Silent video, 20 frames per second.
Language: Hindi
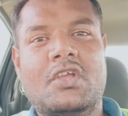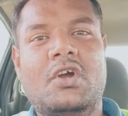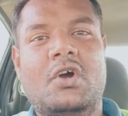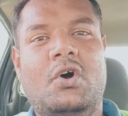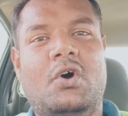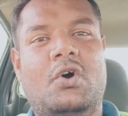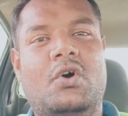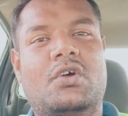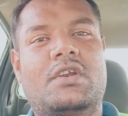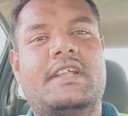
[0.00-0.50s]

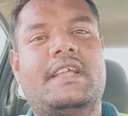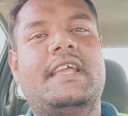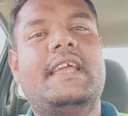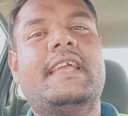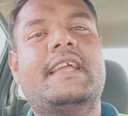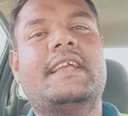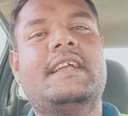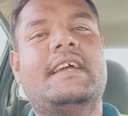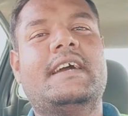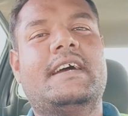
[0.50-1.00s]
और
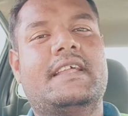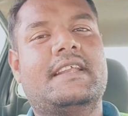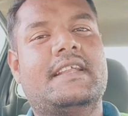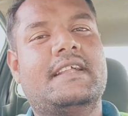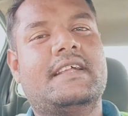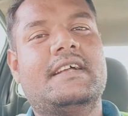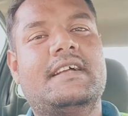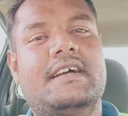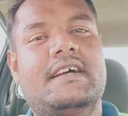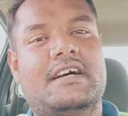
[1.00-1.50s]
एक
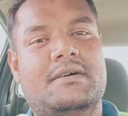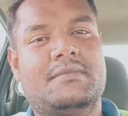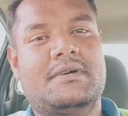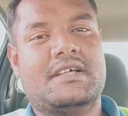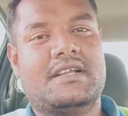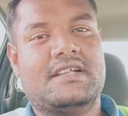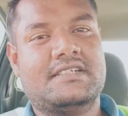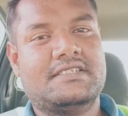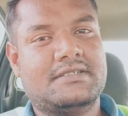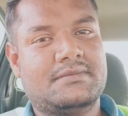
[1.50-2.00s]
घर
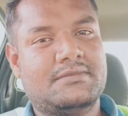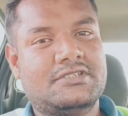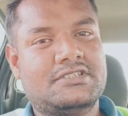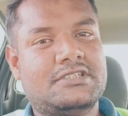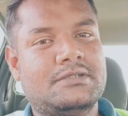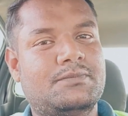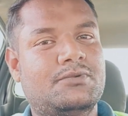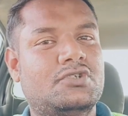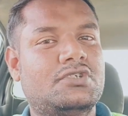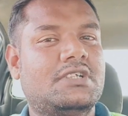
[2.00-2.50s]
हमारा
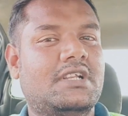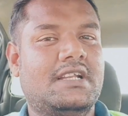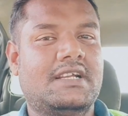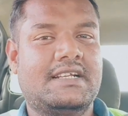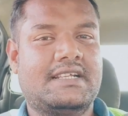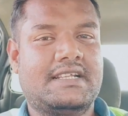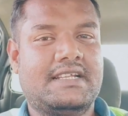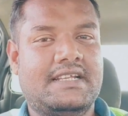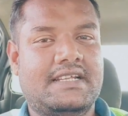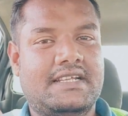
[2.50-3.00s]
समस्तीपुर ज़िला
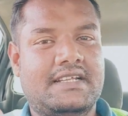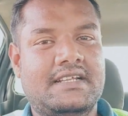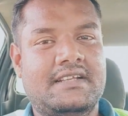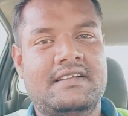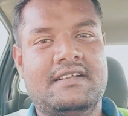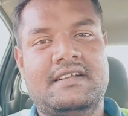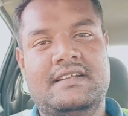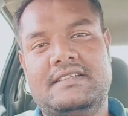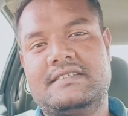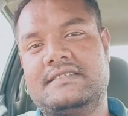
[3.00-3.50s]
के
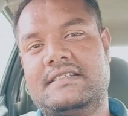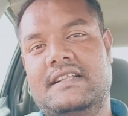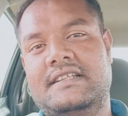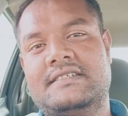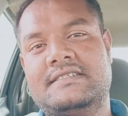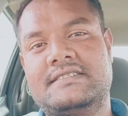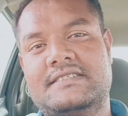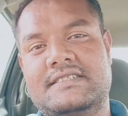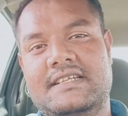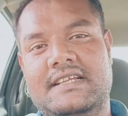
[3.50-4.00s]

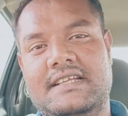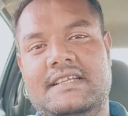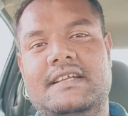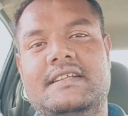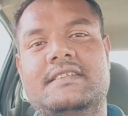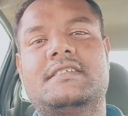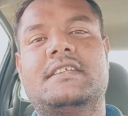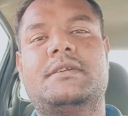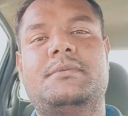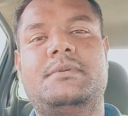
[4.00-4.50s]
दलसिंह सराय के
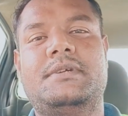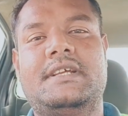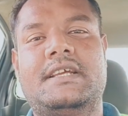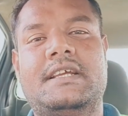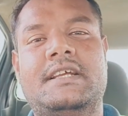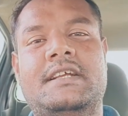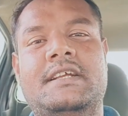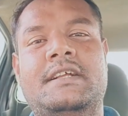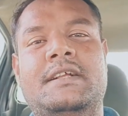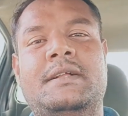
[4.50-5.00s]
अंदर भी
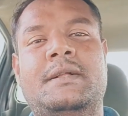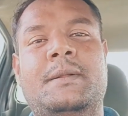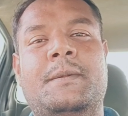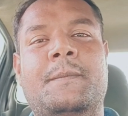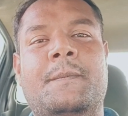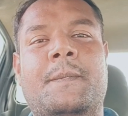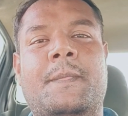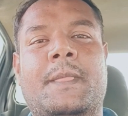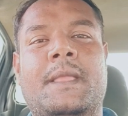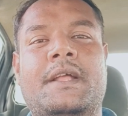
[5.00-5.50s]
है
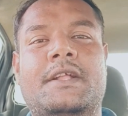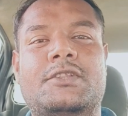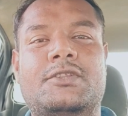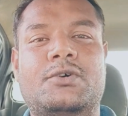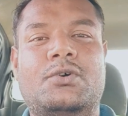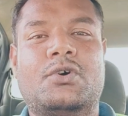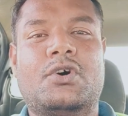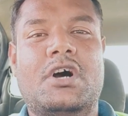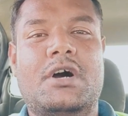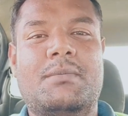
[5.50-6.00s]

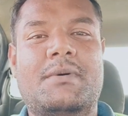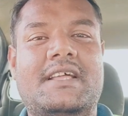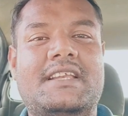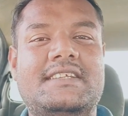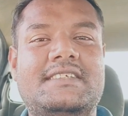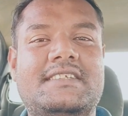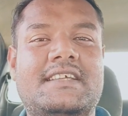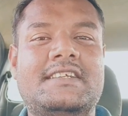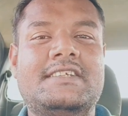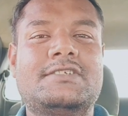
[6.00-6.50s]
तो हमारी
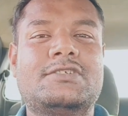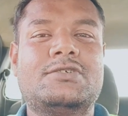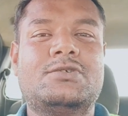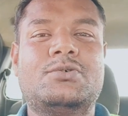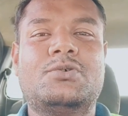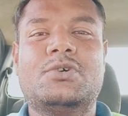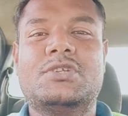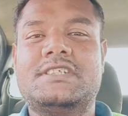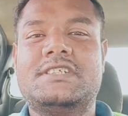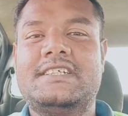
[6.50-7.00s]
जर्नी शुरू
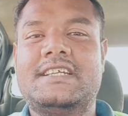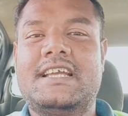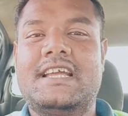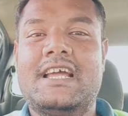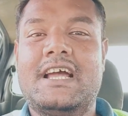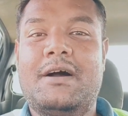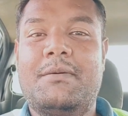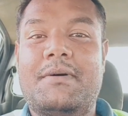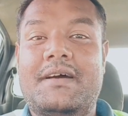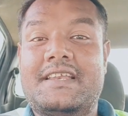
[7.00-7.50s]
होती है
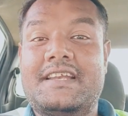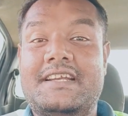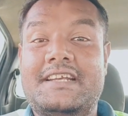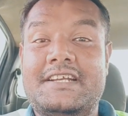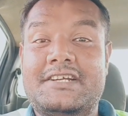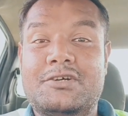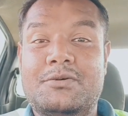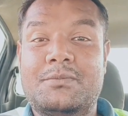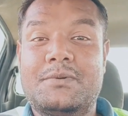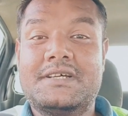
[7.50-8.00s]
हमारे
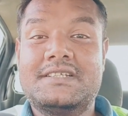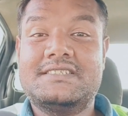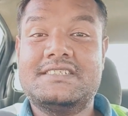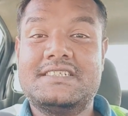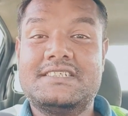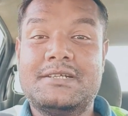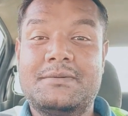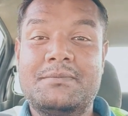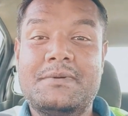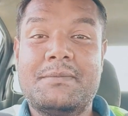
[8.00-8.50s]
डेट ऑफ बर्थ
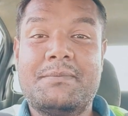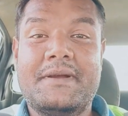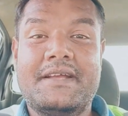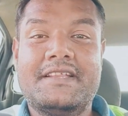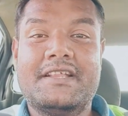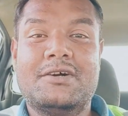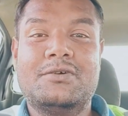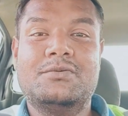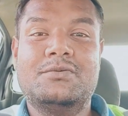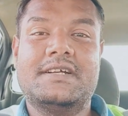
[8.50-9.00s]
से जब मैं
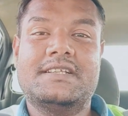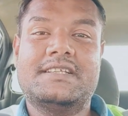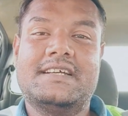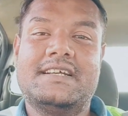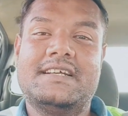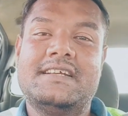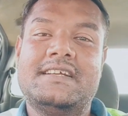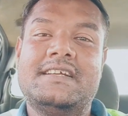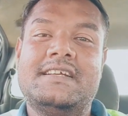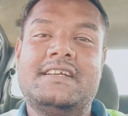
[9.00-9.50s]
पैदा हुआ
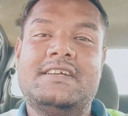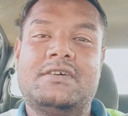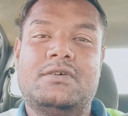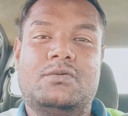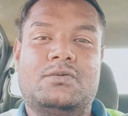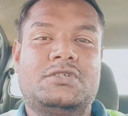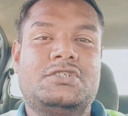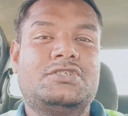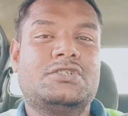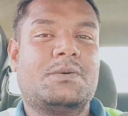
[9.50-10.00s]
था
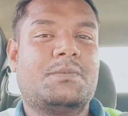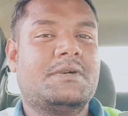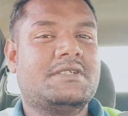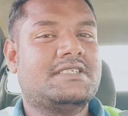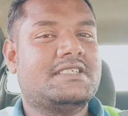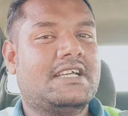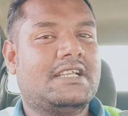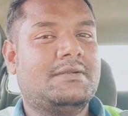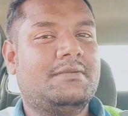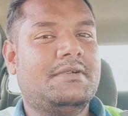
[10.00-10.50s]
उन्नीस
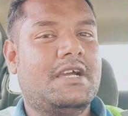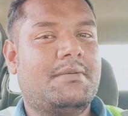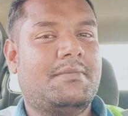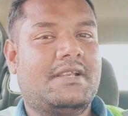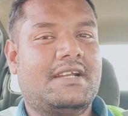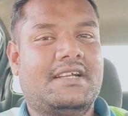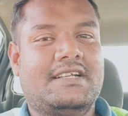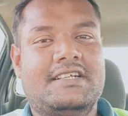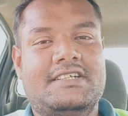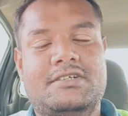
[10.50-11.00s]

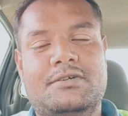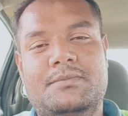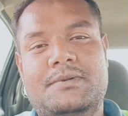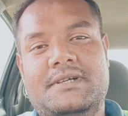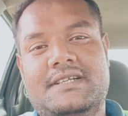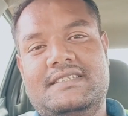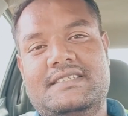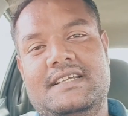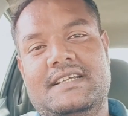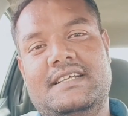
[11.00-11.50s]
हमारा डेट ऑफ
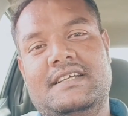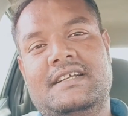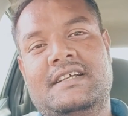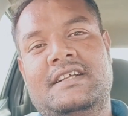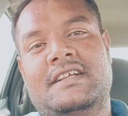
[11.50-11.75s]
बर्थ है